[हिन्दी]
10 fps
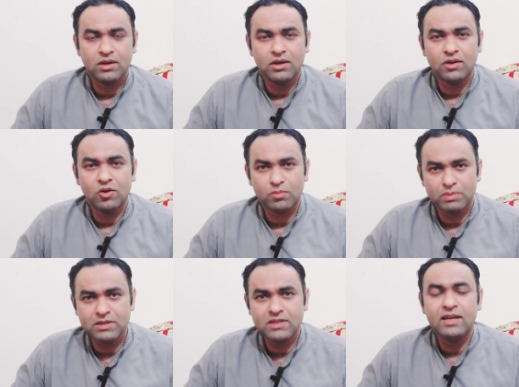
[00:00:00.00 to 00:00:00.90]
और
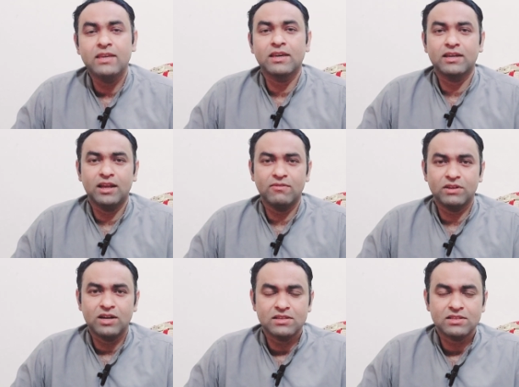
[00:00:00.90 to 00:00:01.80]
पी टी आई के ख़िलाफ़
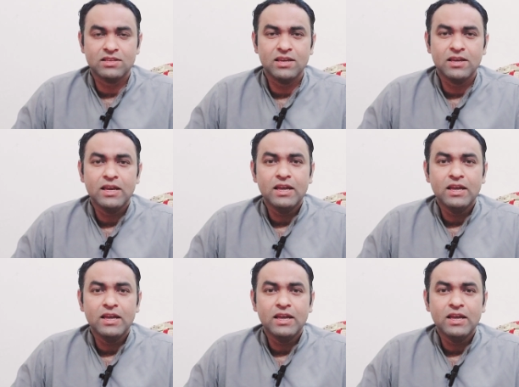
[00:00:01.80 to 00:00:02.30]
दरख्वास्तें हैं